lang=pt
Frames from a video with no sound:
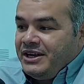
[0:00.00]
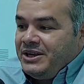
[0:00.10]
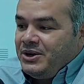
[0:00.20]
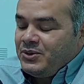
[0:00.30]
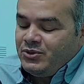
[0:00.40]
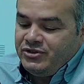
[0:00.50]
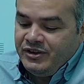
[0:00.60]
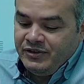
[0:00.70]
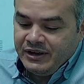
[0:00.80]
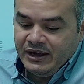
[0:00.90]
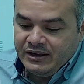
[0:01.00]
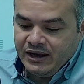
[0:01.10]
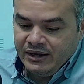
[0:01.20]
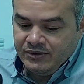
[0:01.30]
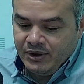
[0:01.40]
Inclusive,
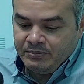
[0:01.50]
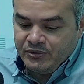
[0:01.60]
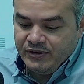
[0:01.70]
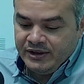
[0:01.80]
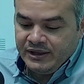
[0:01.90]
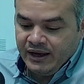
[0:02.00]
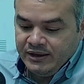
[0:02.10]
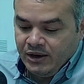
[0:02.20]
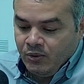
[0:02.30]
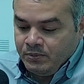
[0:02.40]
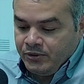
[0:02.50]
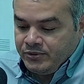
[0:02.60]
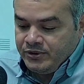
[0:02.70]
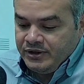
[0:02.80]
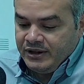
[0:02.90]
querendo aproveitar aí a
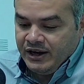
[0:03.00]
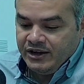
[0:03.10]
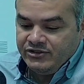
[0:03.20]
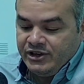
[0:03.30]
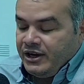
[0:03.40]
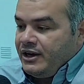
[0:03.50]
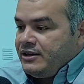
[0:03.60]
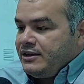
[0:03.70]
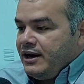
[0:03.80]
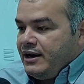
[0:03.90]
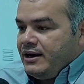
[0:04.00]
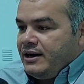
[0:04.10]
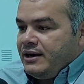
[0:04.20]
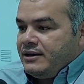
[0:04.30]
oportunidade da,